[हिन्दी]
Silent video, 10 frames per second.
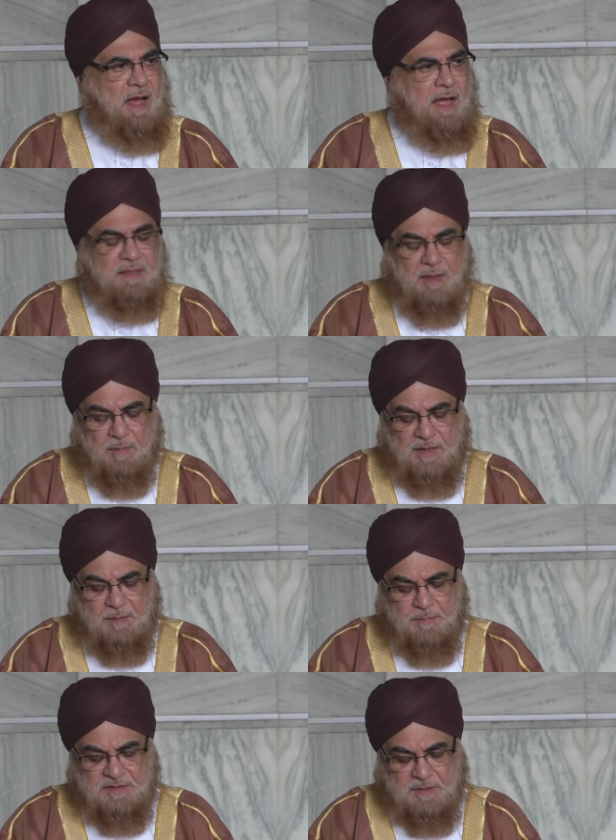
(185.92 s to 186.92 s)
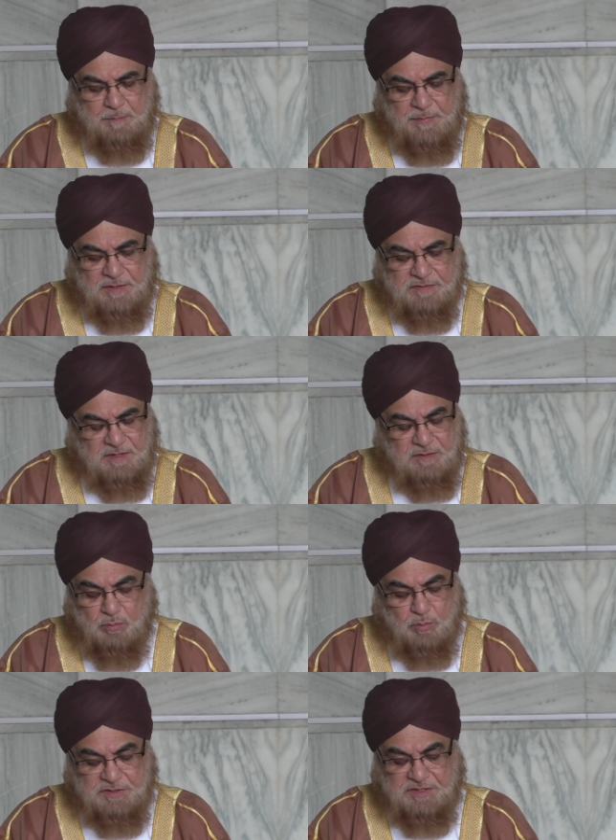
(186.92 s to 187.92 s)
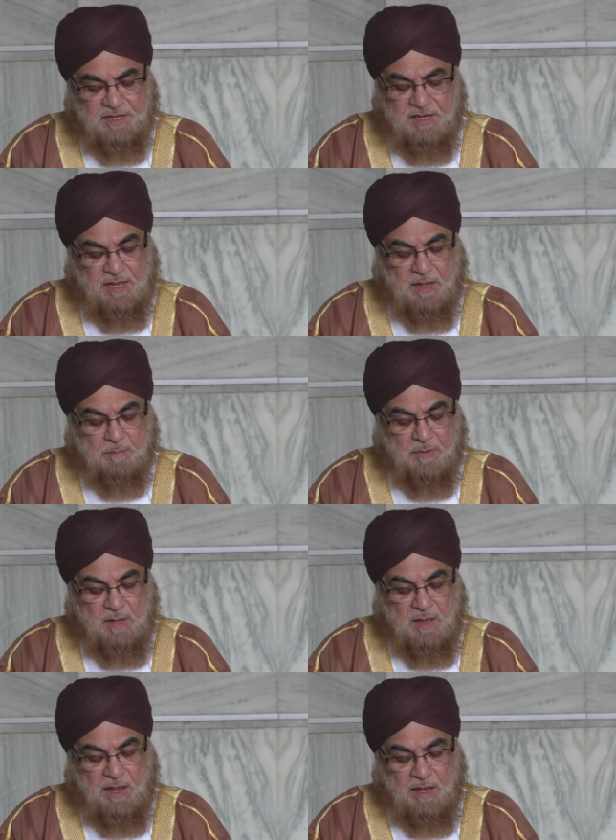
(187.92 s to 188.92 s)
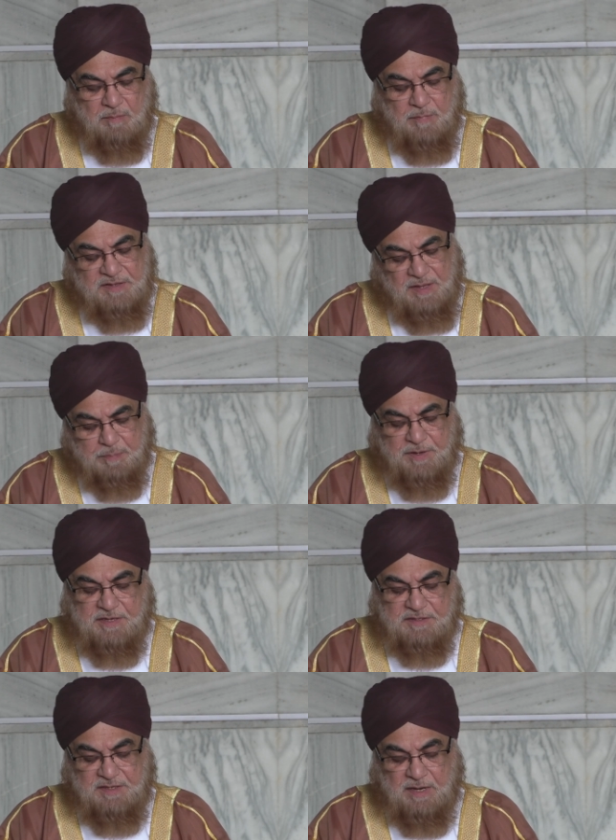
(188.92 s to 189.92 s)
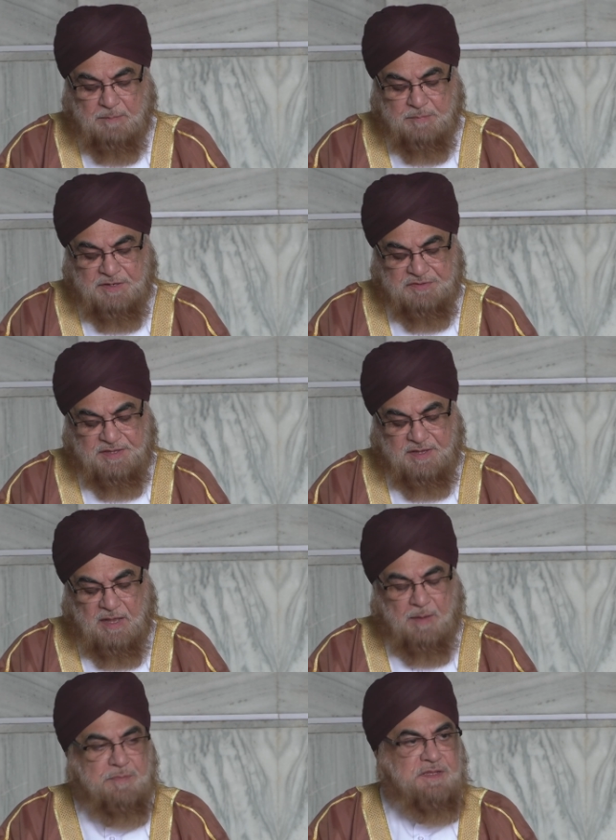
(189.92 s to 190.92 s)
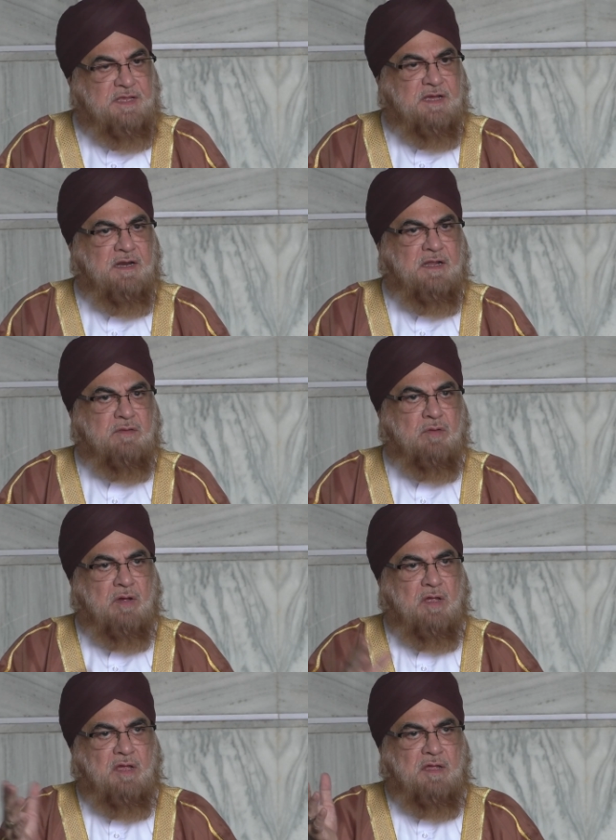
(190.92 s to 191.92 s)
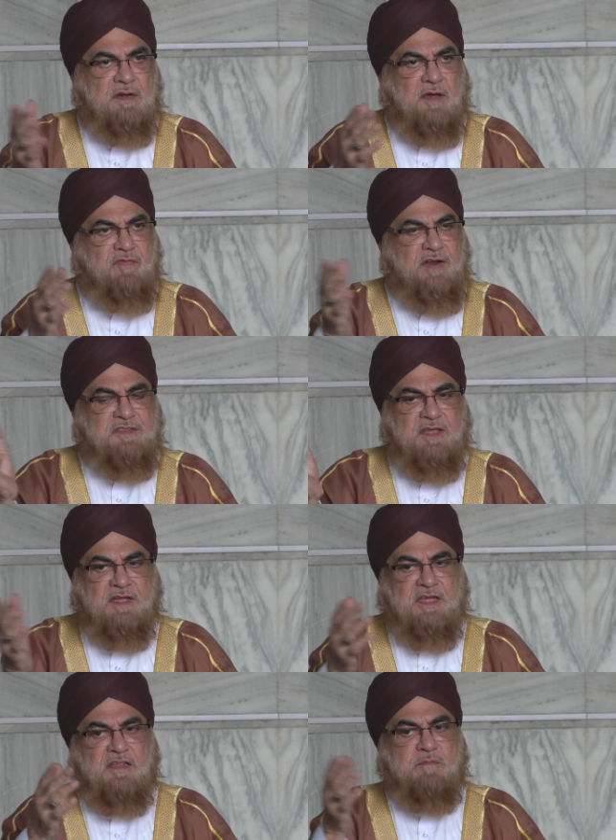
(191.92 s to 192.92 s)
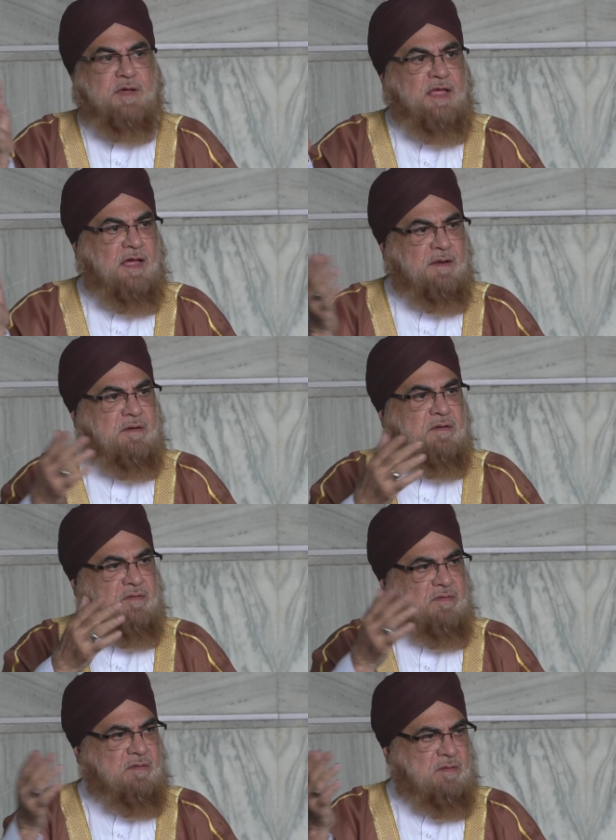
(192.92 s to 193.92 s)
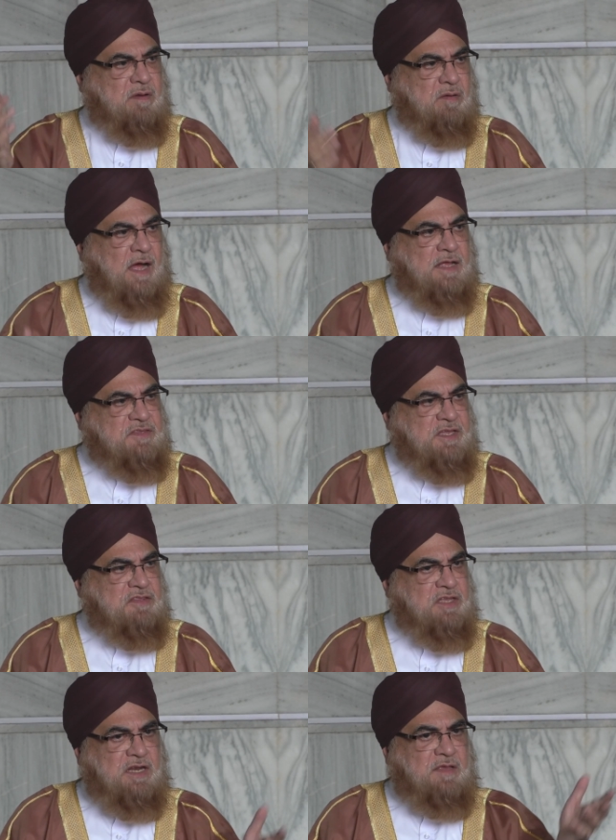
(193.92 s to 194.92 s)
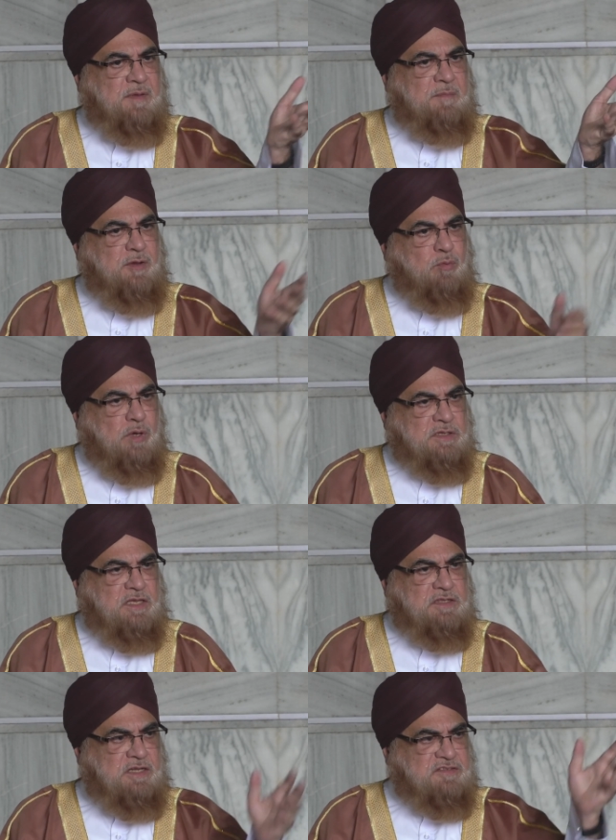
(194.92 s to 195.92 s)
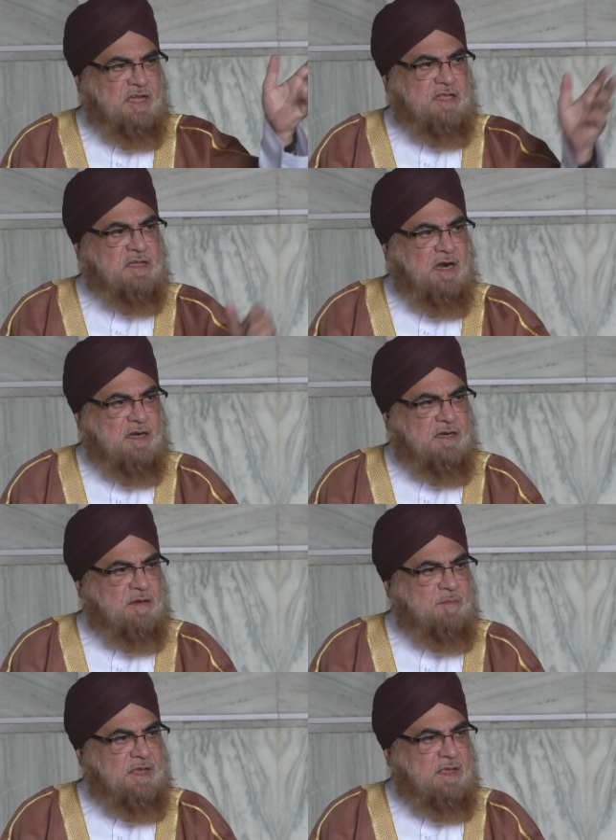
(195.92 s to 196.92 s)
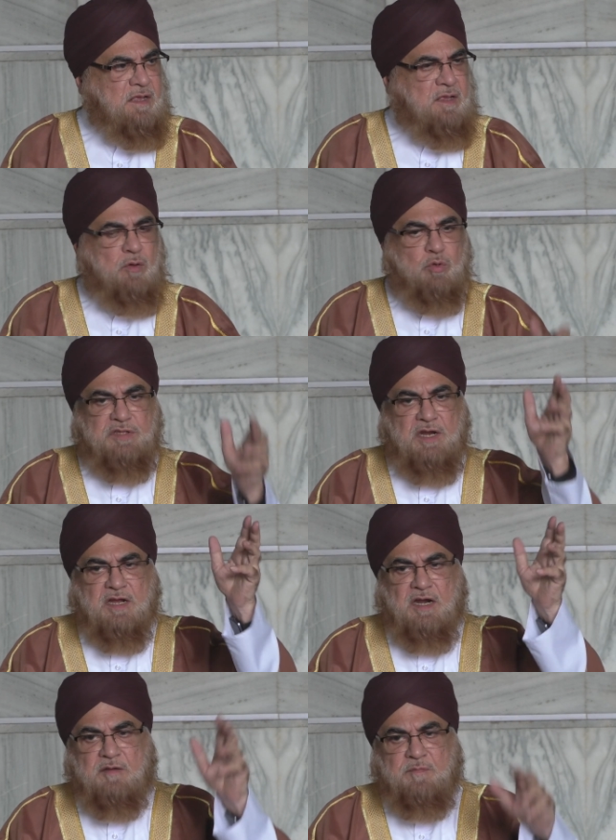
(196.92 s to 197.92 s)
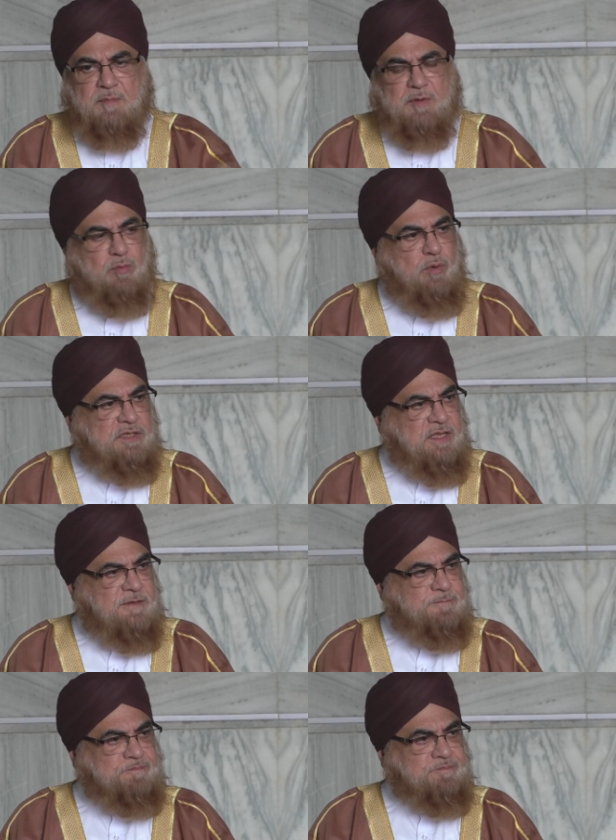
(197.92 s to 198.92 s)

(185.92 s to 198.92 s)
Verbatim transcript: आज हमारे मज़हब में इसकी ज़रूरत नहीं है हम हर मज़हब का एहतराम करते हैं आपने देखा ना जो नफ़रत अंगेज़ बयान आते हैं दिल्ली में भी हुआ था दिलशाद गार्डन में उत्तराखंड में भी हुआ था